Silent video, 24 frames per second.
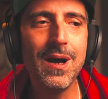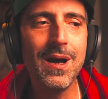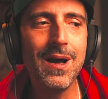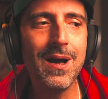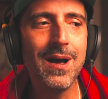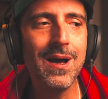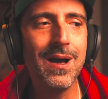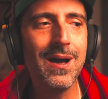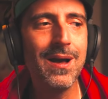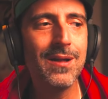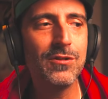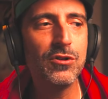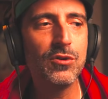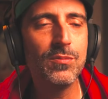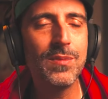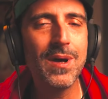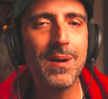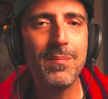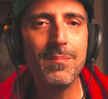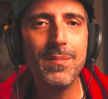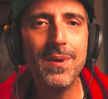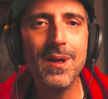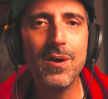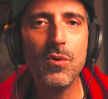a
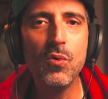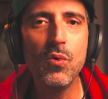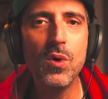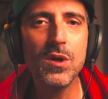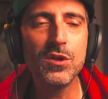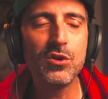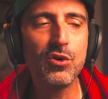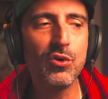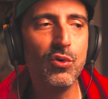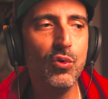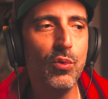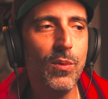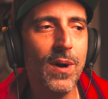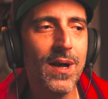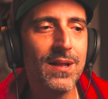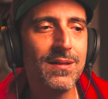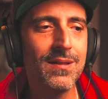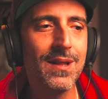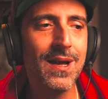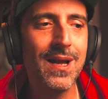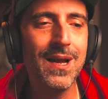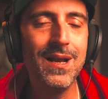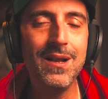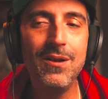tomarme cuatro
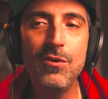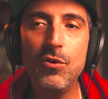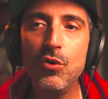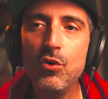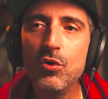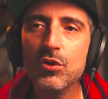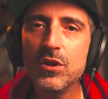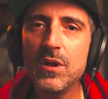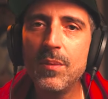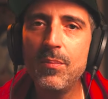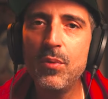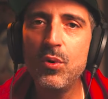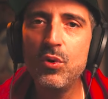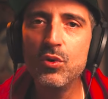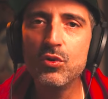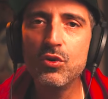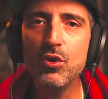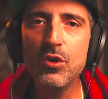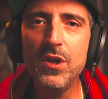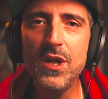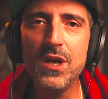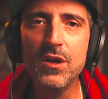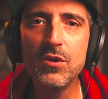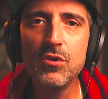cubatas y luego te
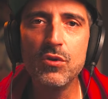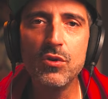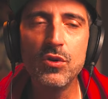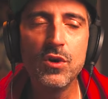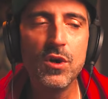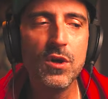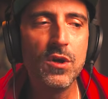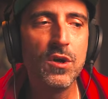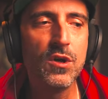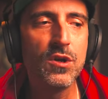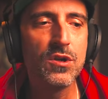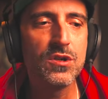pongo otro disco.